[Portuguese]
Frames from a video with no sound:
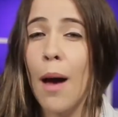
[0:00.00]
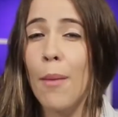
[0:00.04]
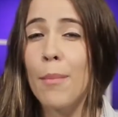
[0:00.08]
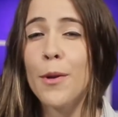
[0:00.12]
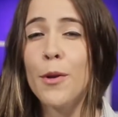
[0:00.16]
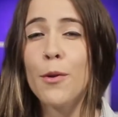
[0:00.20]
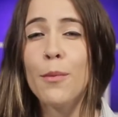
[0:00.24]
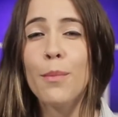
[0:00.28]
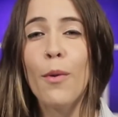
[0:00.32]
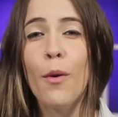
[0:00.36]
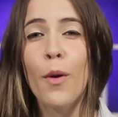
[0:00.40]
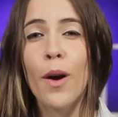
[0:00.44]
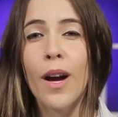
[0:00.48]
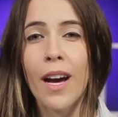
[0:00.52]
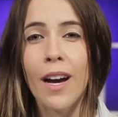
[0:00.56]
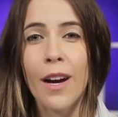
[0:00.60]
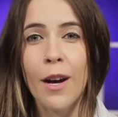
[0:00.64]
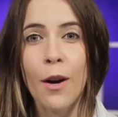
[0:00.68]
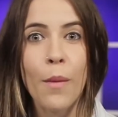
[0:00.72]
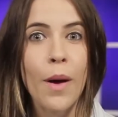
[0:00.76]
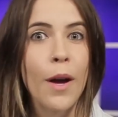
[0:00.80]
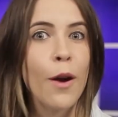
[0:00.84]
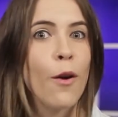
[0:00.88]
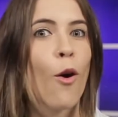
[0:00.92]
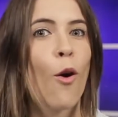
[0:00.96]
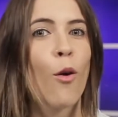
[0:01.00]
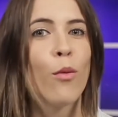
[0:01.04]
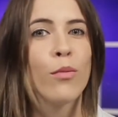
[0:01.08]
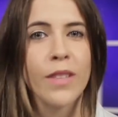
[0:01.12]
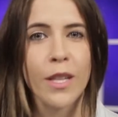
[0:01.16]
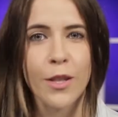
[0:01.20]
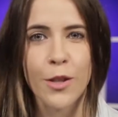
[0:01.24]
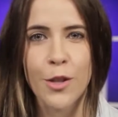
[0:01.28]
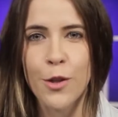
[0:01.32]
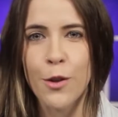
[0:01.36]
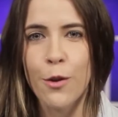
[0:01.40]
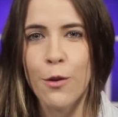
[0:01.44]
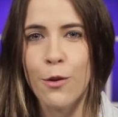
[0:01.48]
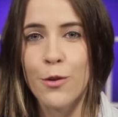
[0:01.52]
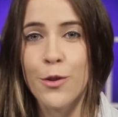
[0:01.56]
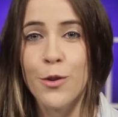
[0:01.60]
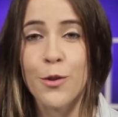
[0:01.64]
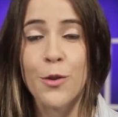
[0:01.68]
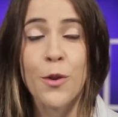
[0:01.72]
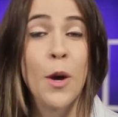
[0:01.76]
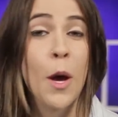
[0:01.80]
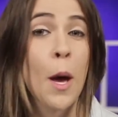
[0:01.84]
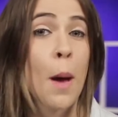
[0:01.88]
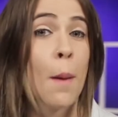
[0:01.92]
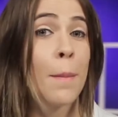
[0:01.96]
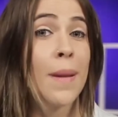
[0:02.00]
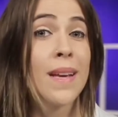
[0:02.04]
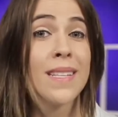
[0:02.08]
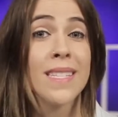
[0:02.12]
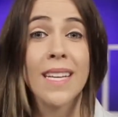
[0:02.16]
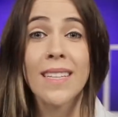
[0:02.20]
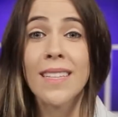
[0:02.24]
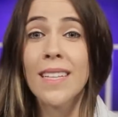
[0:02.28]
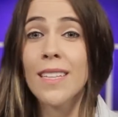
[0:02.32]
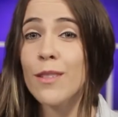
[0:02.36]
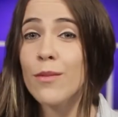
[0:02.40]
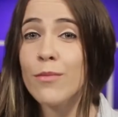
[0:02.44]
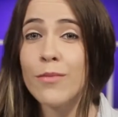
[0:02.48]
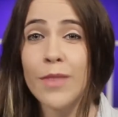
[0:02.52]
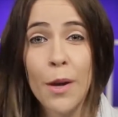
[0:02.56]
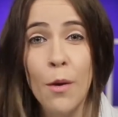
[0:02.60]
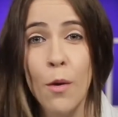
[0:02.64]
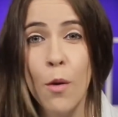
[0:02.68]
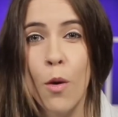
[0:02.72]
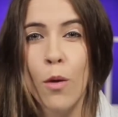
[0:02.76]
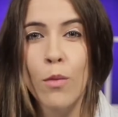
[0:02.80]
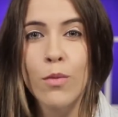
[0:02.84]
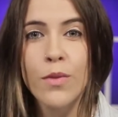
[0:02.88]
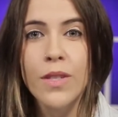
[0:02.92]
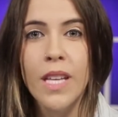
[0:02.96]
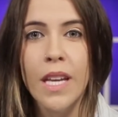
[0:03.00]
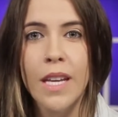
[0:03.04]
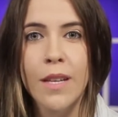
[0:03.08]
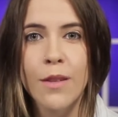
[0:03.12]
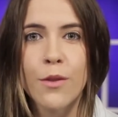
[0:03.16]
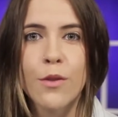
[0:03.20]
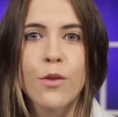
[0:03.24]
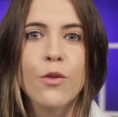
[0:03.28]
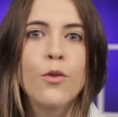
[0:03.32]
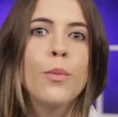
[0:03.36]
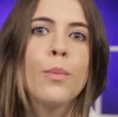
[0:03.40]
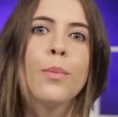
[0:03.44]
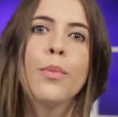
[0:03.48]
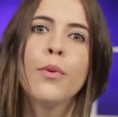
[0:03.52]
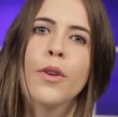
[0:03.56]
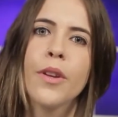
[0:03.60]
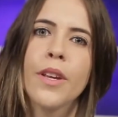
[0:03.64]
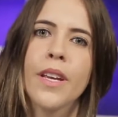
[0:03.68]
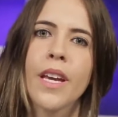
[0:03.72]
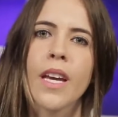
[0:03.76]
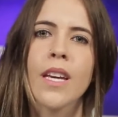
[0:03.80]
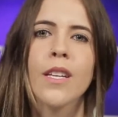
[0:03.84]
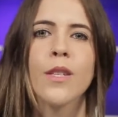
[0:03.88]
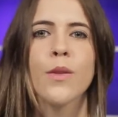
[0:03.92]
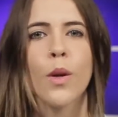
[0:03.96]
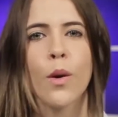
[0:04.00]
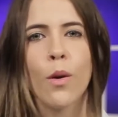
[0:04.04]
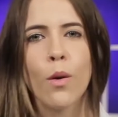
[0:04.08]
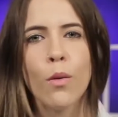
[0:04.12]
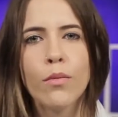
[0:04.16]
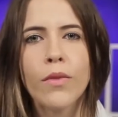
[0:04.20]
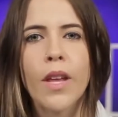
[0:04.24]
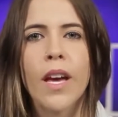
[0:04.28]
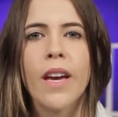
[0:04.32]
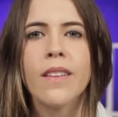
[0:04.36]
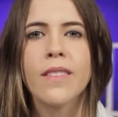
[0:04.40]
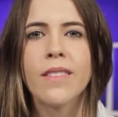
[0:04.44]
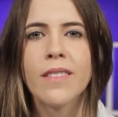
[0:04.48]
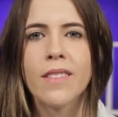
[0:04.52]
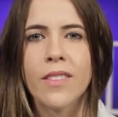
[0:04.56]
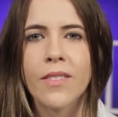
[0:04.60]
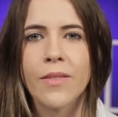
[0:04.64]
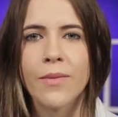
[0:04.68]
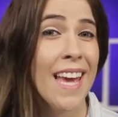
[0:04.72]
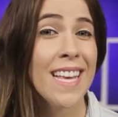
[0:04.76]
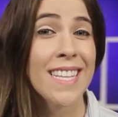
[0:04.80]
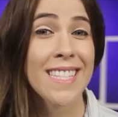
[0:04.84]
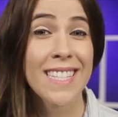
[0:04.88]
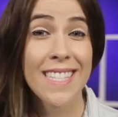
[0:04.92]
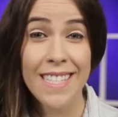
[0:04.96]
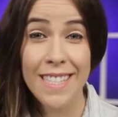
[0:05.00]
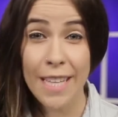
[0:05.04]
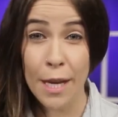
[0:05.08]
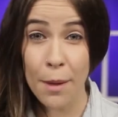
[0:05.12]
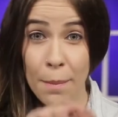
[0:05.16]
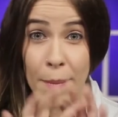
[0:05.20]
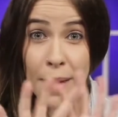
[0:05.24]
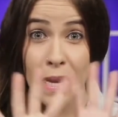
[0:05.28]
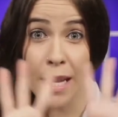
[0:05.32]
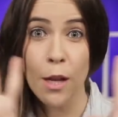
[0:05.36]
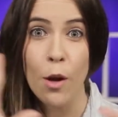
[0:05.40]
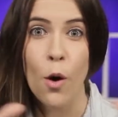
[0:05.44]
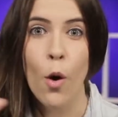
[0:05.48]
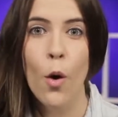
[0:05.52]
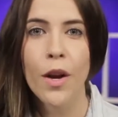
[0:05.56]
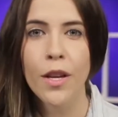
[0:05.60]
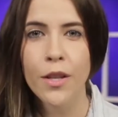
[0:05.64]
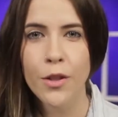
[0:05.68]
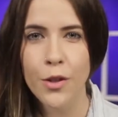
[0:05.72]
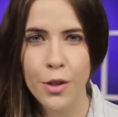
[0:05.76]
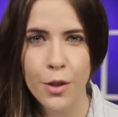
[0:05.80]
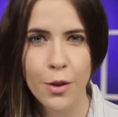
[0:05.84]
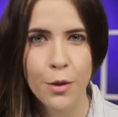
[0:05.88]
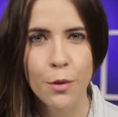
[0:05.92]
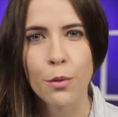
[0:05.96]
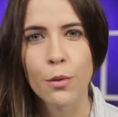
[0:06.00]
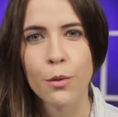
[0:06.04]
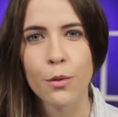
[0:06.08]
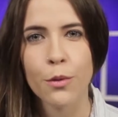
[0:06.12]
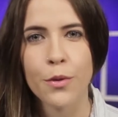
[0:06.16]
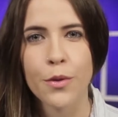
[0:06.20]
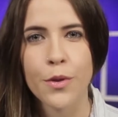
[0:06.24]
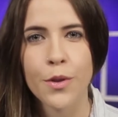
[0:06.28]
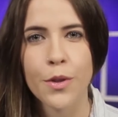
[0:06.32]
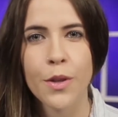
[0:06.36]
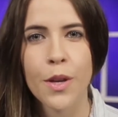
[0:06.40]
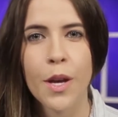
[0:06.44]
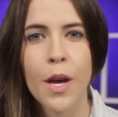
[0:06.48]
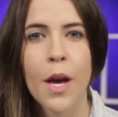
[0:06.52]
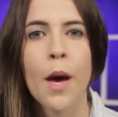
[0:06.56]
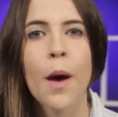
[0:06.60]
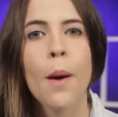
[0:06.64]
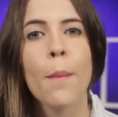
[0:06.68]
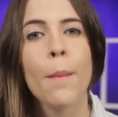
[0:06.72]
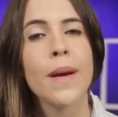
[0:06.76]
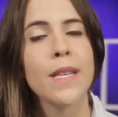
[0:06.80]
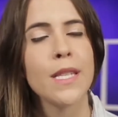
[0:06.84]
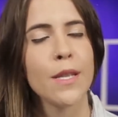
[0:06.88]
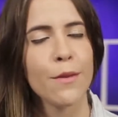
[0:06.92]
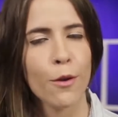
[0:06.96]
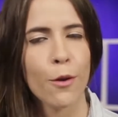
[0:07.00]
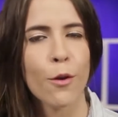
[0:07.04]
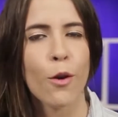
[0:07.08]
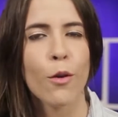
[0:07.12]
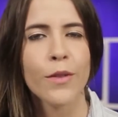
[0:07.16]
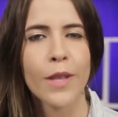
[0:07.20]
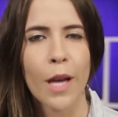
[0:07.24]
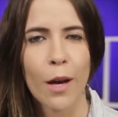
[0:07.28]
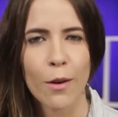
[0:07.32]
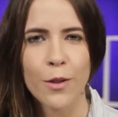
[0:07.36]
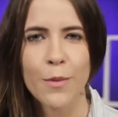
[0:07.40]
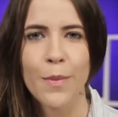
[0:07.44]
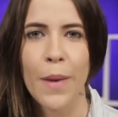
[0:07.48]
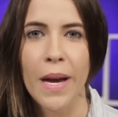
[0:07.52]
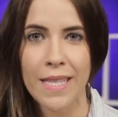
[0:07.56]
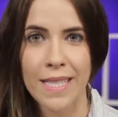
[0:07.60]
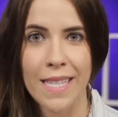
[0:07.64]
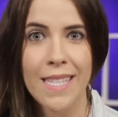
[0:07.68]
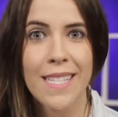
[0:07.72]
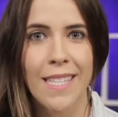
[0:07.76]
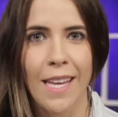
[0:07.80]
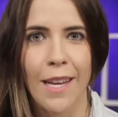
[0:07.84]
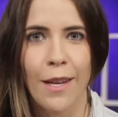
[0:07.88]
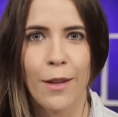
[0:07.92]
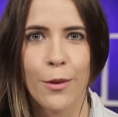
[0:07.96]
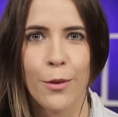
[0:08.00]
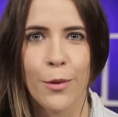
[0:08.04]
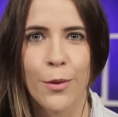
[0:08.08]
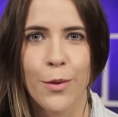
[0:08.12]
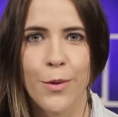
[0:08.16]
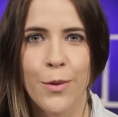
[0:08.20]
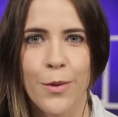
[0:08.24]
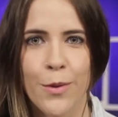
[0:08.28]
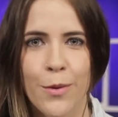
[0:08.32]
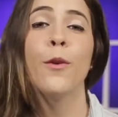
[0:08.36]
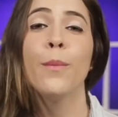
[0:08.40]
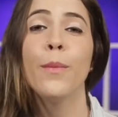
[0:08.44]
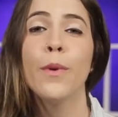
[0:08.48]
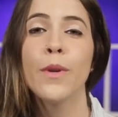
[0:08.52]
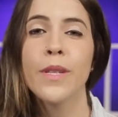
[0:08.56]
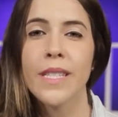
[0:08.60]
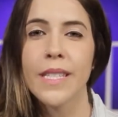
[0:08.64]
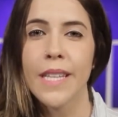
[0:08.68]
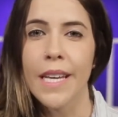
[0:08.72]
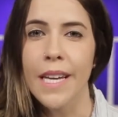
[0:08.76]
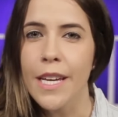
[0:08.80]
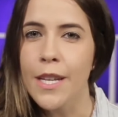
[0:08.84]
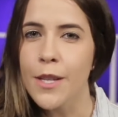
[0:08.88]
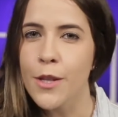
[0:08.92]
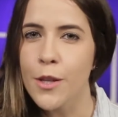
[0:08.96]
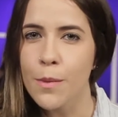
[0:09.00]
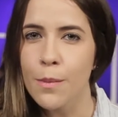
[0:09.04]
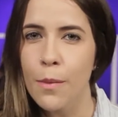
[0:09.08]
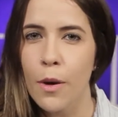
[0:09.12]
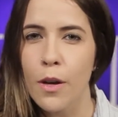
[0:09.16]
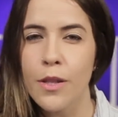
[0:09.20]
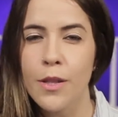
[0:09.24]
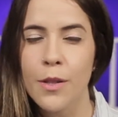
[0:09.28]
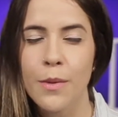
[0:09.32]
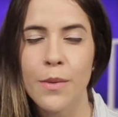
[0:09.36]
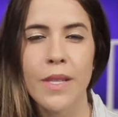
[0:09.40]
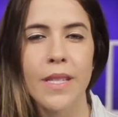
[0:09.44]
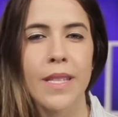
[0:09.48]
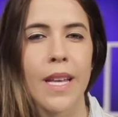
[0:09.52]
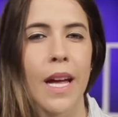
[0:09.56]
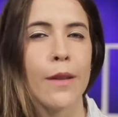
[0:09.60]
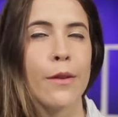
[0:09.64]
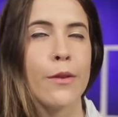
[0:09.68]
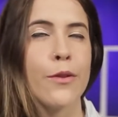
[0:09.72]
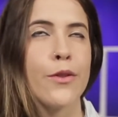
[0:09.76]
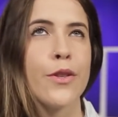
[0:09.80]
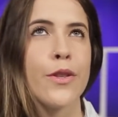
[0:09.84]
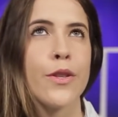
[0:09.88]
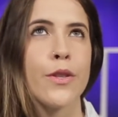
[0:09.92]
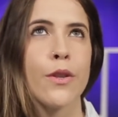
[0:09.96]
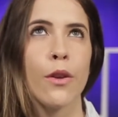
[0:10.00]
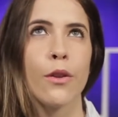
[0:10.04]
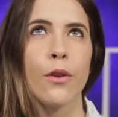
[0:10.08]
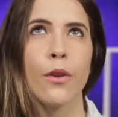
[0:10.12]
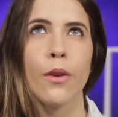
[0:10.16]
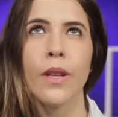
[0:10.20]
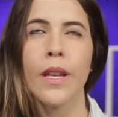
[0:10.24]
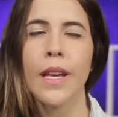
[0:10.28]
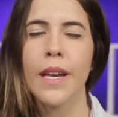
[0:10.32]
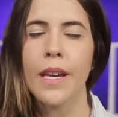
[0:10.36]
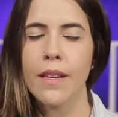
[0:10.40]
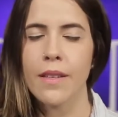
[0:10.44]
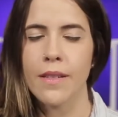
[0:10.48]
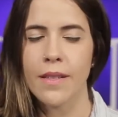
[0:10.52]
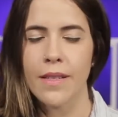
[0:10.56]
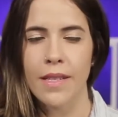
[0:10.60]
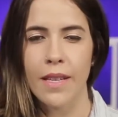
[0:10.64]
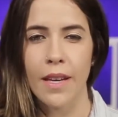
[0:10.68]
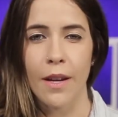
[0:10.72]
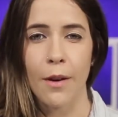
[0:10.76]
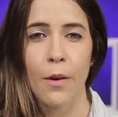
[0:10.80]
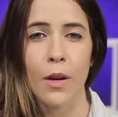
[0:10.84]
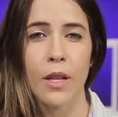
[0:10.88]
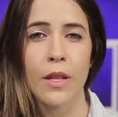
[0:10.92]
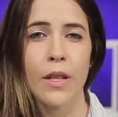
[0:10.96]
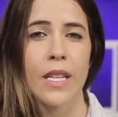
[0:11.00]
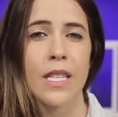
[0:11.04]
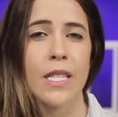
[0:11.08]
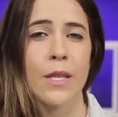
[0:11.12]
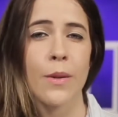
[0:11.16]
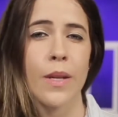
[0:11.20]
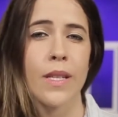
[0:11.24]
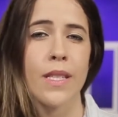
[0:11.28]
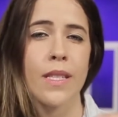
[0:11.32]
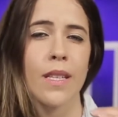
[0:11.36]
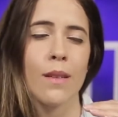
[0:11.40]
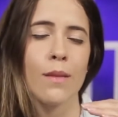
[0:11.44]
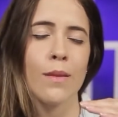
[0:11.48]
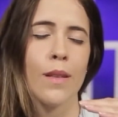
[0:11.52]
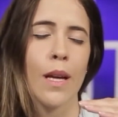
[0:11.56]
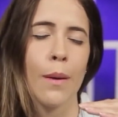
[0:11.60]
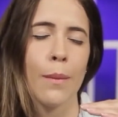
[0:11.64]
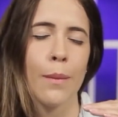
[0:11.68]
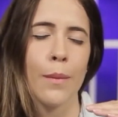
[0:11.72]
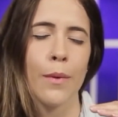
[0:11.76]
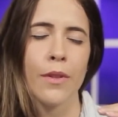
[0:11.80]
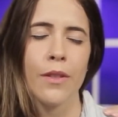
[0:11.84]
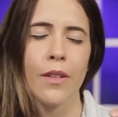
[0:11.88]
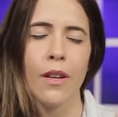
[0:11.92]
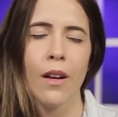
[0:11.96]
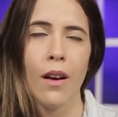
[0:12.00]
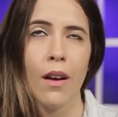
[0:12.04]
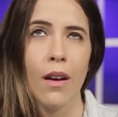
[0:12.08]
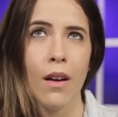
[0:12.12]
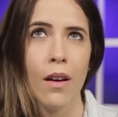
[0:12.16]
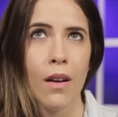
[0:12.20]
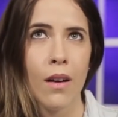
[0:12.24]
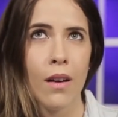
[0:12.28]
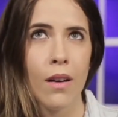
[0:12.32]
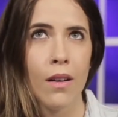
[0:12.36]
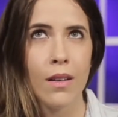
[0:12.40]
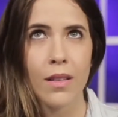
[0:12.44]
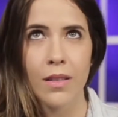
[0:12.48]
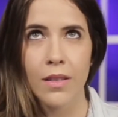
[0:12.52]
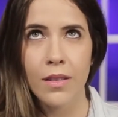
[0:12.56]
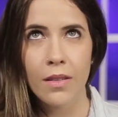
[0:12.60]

Abrir o bocão é contagioso, mas ainda não tem um consenso do porquê isso acontece. Existem milhões de estudos, mas eu vou contar os mais aceitos. O bocejo mostra um estado de sonolência, quando a situação tá monótona